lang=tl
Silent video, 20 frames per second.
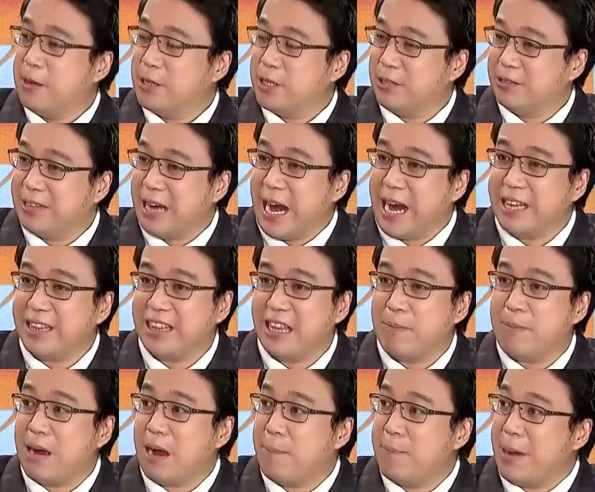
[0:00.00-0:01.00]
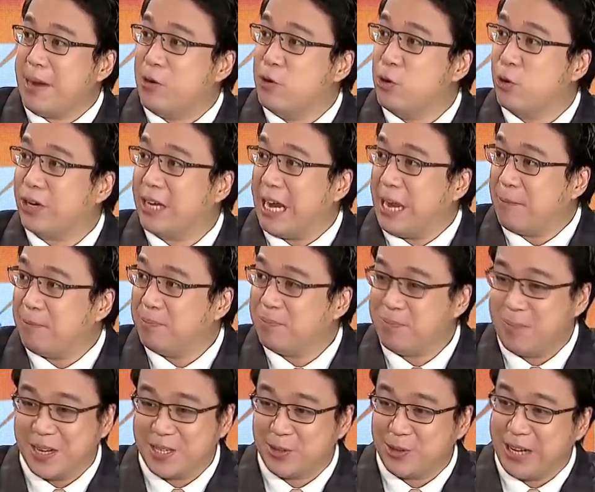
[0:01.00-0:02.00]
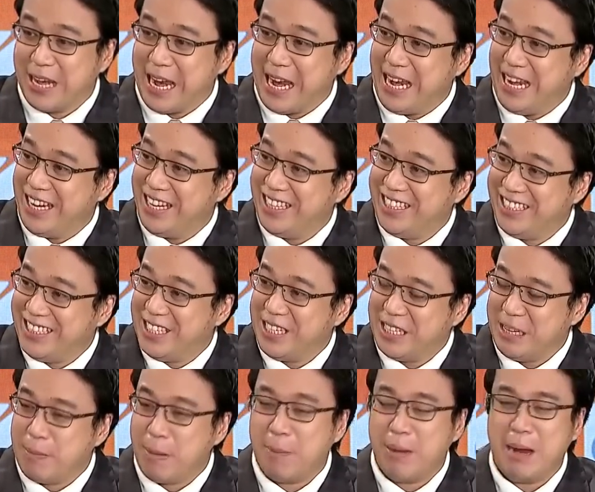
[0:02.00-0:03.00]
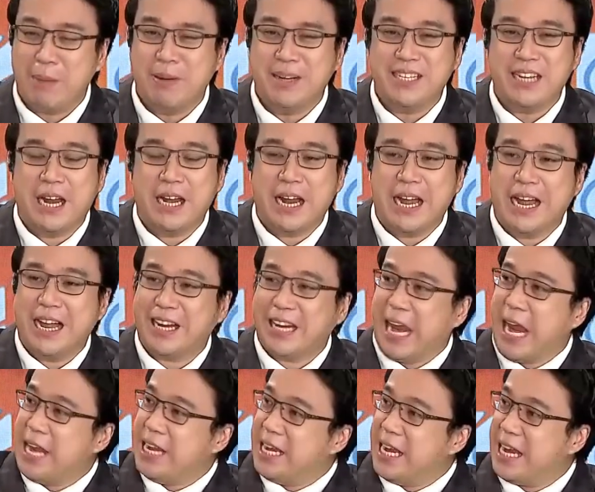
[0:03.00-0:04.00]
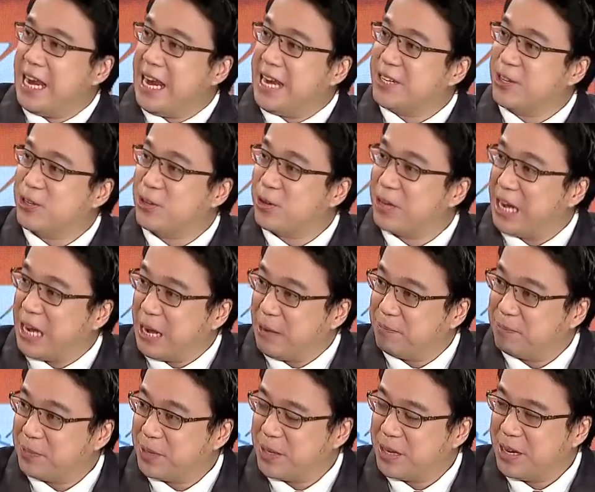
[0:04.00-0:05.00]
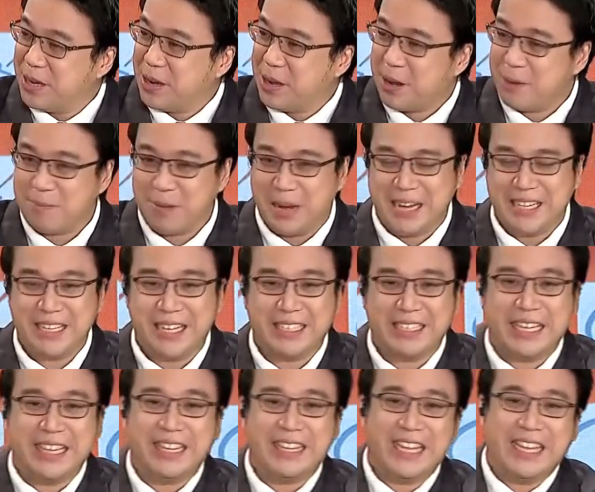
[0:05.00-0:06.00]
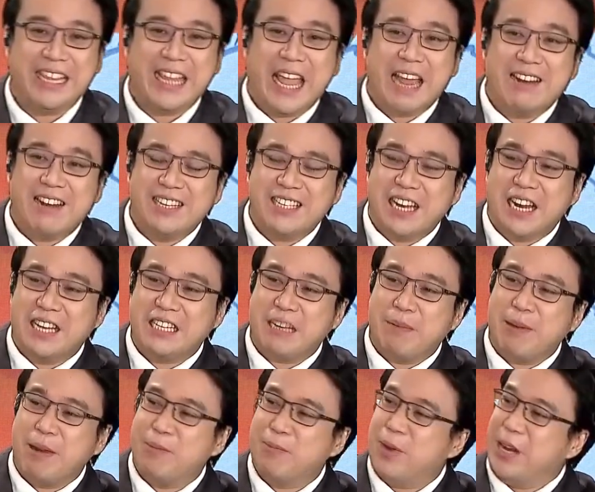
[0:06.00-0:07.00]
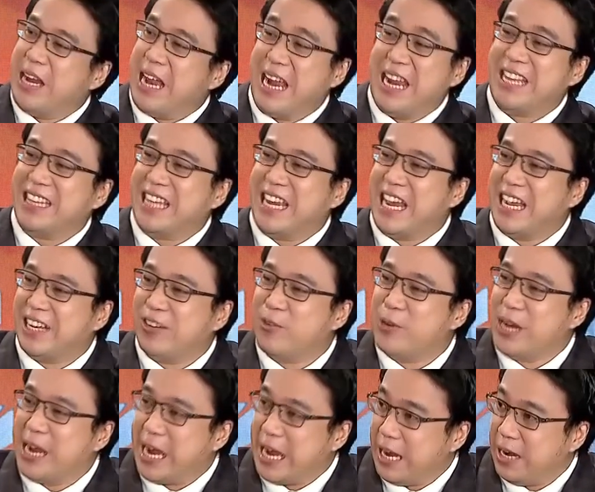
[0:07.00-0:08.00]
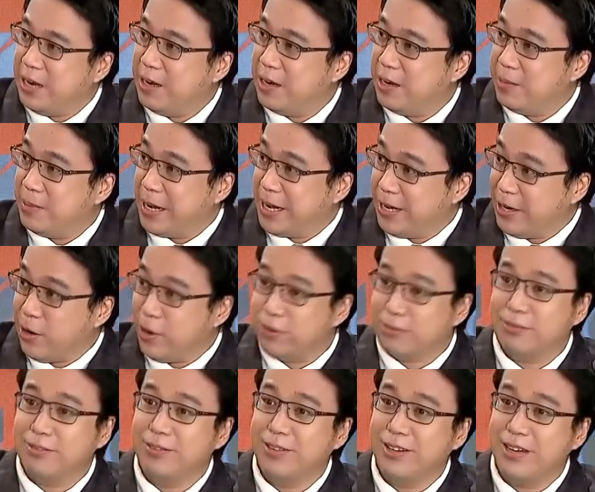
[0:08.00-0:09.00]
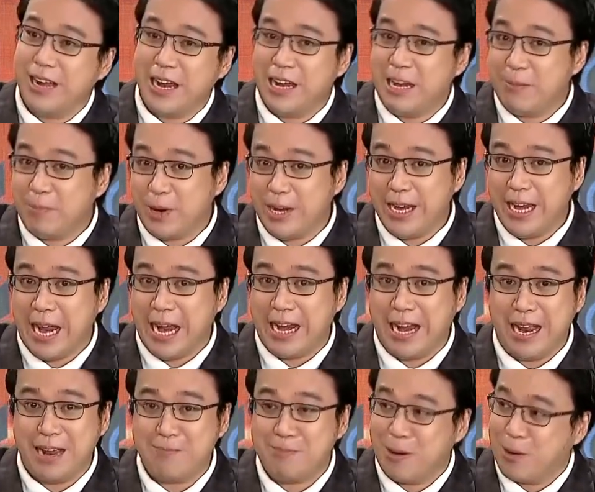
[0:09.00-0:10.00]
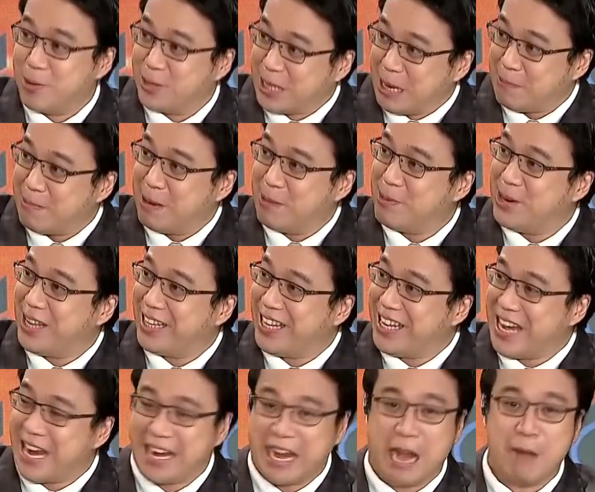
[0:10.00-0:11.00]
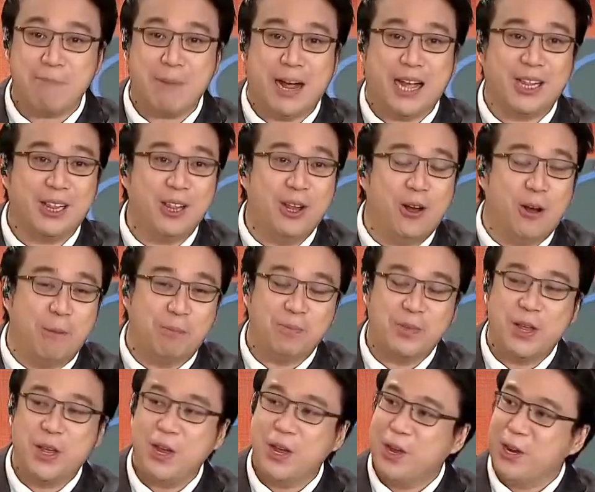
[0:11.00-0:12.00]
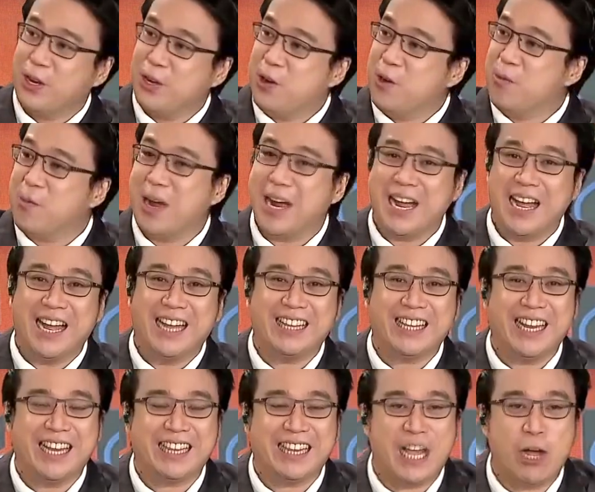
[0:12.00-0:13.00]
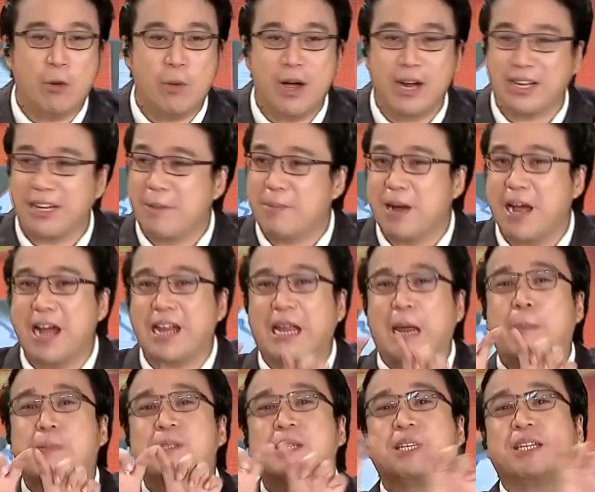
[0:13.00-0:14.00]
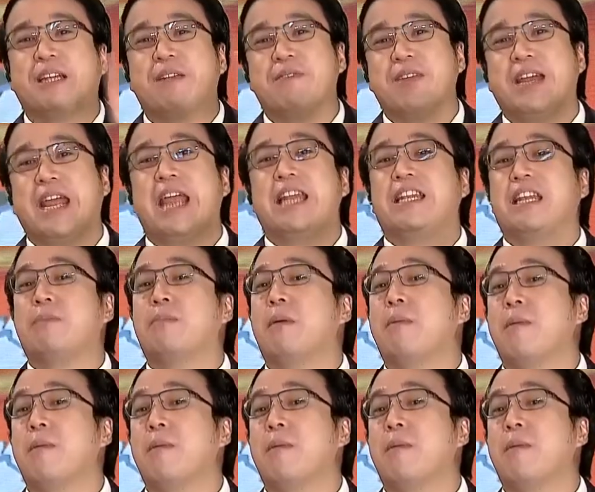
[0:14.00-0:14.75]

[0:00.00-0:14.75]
right ng mga panunukli, pagsukli. Di ba may iba dyan na candy lang isusukli. May isang tindera dyan na ah, sabi, pwede halik na lang kuya. May ganun. Eh, hindi pwede yan ha. Ah. Pag-usapan po natin yan. And pangatlo, yung mga tinatawag na mga gift certificate na